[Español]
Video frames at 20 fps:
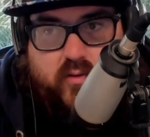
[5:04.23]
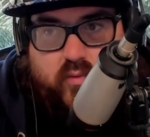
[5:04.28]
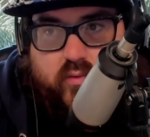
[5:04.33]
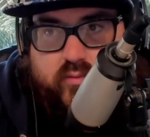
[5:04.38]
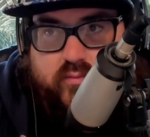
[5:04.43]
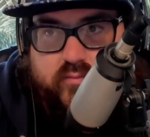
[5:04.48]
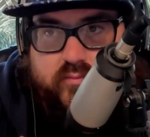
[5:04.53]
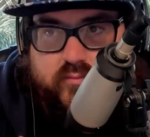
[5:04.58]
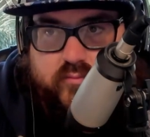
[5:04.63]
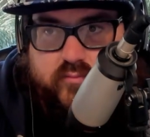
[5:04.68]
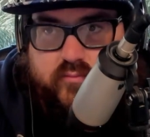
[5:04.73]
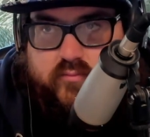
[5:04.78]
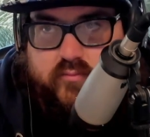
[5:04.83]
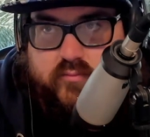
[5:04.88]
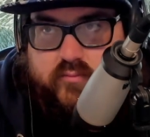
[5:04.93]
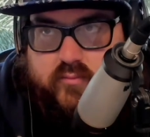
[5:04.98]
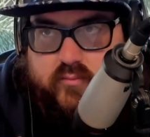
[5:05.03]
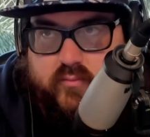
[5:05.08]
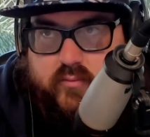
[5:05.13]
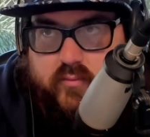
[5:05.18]

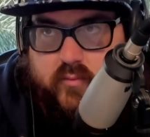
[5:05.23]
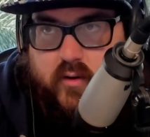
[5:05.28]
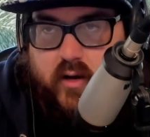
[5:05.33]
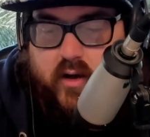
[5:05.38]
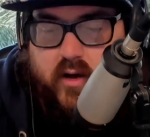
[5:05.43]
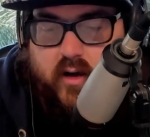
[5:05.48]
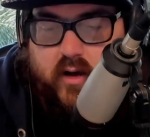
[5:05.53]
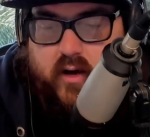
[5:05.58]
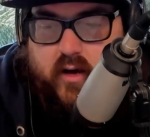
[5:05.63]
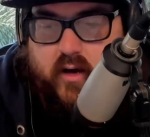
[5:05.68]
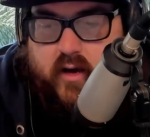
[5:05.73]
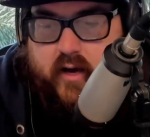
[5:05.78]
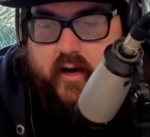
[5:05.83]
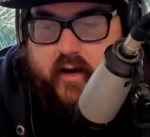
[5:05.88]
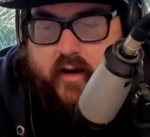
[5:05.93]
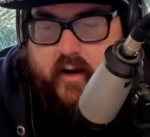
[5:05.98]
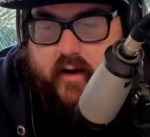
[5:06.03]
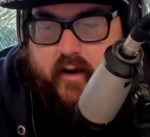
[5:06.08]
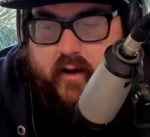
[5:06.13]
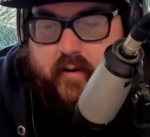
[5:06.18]
un
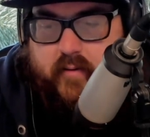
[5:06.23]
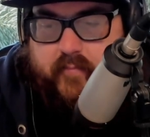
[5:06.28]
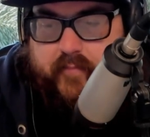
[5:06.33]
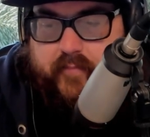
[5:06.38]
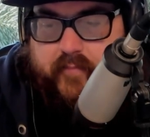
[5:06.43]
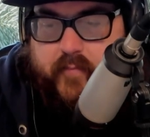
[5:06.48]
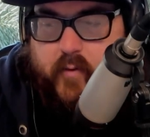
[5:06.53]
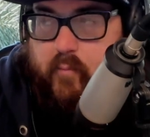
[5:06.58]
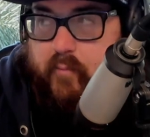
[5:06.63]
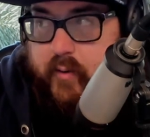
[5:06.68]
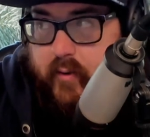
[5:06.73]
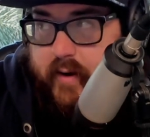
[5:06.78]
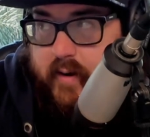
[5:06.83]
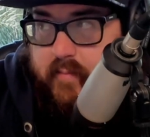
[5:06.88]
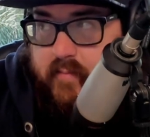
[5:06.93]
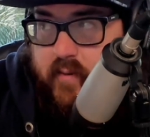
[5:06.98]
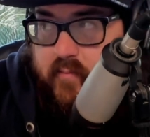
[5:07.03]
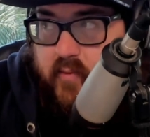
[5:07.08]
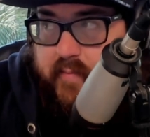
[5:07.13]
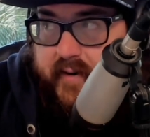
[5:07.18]
Em, un
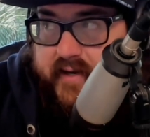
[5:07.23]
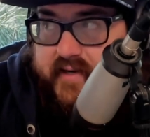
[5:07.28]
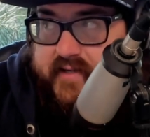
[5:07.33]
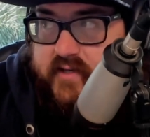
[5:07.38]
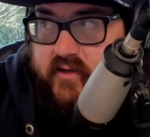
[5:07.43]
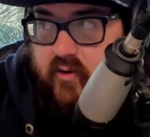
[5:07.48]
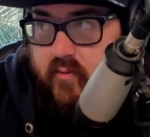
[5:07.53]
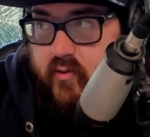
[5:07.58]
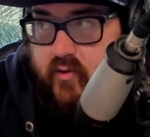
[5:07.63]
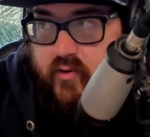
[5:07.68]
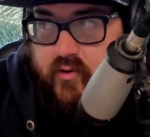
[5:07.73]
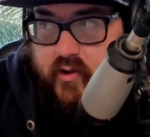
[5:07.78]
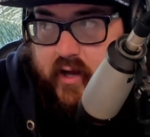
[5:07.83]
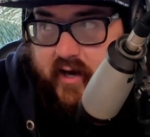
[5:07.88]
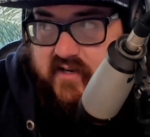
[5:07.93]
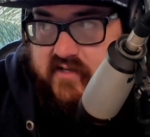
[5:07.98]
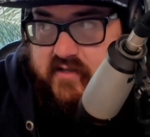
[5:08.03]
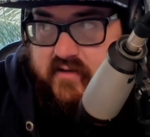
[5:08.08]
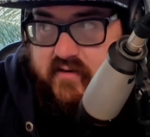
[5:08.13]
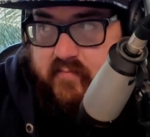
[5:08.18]
programa muy parecido al
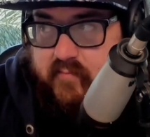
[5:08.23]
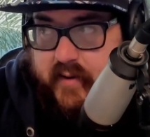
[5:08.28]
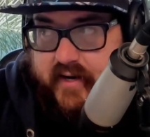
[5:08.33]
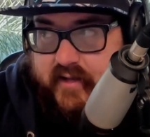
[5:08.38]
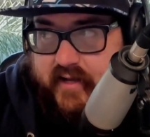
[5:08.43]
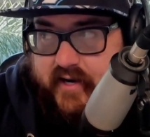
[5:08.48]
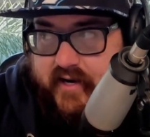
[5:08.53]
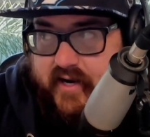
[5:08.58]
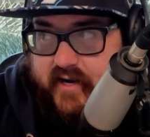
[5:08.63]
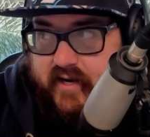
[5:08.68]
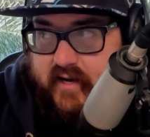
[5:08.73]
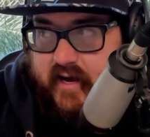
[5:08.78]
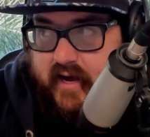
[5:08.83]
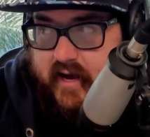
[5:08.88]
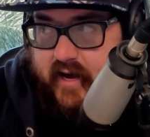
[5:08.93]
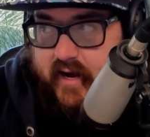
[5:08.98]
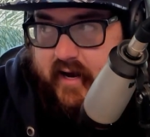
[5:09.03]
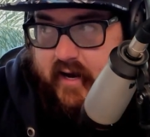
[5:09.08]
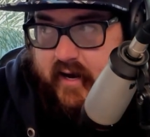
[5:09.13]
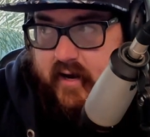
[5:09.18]
BlueStacks para tener...
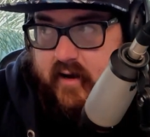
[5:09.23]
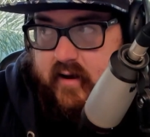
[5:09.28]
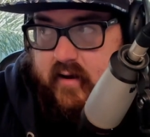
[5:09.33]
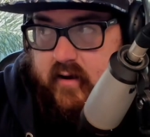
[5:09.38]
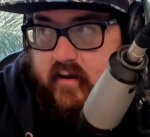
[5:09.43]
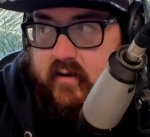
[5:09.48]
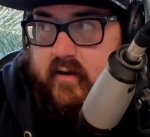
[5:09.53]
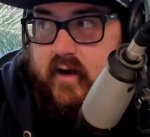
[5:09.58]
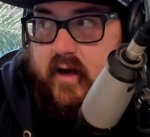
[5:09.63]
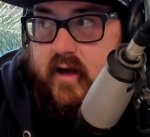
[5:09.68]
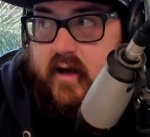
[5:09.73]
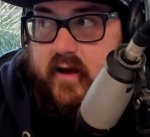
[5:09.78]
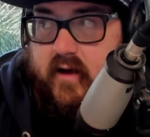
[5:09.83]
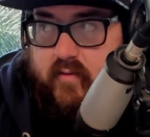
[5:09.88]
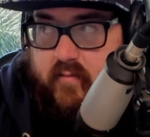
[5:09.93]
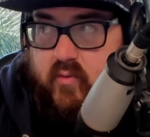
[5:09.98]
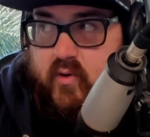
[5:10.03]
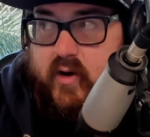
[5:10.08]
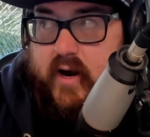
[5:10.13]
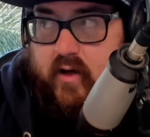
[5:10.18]
Eh, emulador de Android.
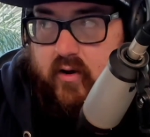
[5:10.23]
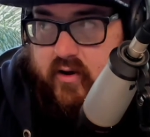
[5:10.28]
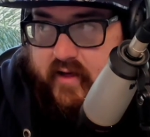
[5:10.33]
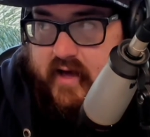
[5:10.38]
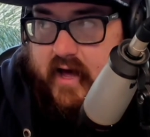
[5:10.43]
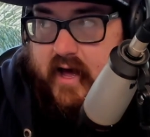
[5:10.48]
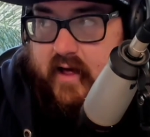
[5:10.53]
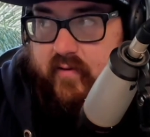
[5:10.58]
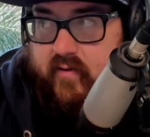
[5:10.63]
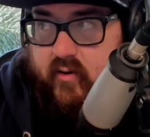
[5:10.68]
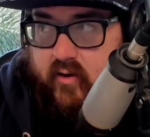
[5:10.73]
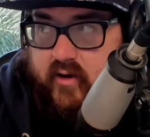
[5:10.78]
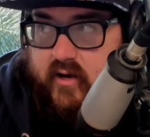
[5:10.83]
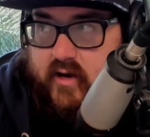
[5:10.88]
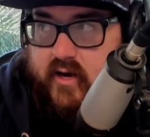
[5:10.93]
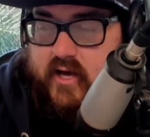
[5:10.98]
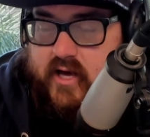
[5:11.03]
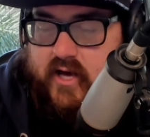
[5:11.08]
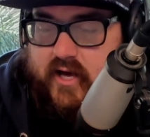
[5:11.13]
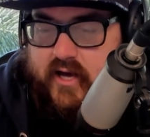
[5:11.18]
Emulador de Android.
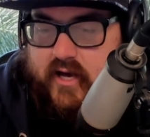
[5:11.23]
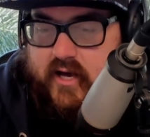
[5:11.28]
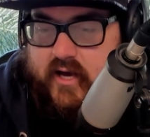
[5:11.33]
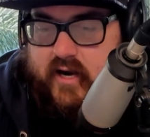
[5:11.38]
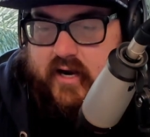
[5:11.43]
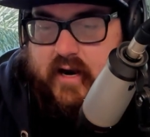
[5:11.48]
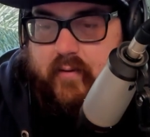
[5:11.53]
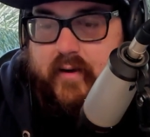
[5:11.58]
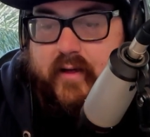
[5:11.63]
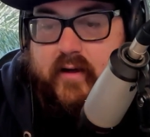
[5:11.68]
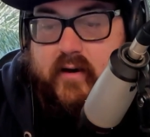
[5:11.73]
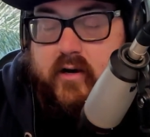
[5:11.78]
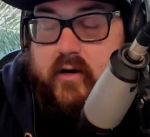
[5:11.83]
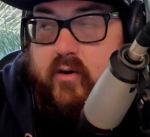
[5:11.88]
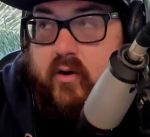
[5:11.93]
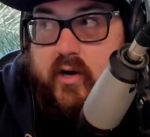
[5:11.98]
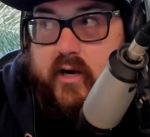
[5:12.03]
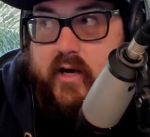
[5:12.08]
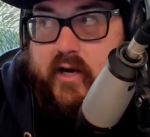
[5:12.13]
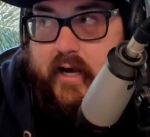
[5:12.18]
Y la verdad que
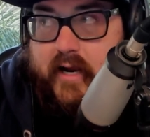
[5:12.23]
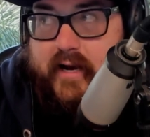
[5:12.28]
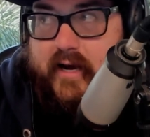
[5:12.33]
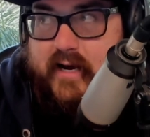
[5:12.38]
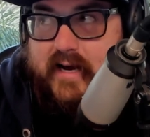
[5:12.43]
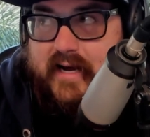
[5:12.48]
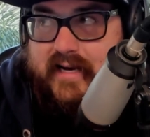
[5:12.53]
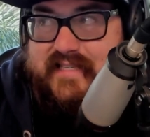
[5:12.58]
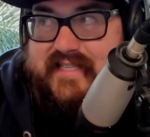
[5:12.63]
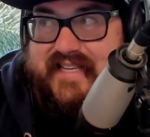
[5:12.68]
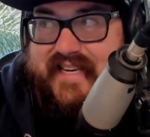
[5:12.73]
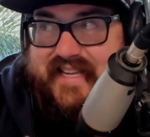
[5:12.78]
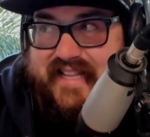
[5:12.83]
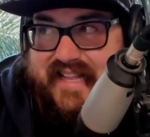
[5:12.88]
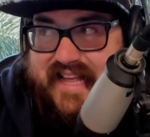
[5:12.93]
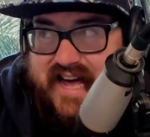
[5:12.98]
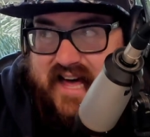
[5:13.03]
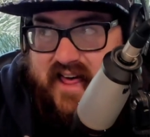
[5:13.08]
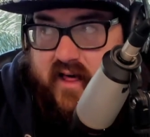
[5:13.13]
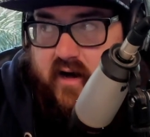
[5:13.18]
no requiere casi
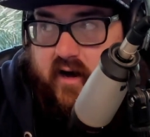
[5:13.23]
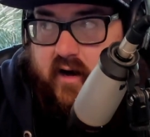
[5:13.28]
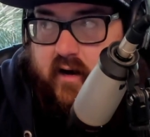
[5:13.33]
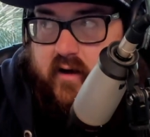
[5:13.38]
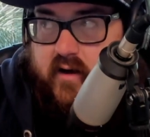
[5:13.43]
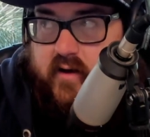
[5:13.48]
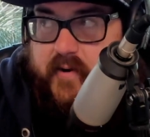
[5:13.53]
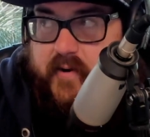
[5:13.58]
nada.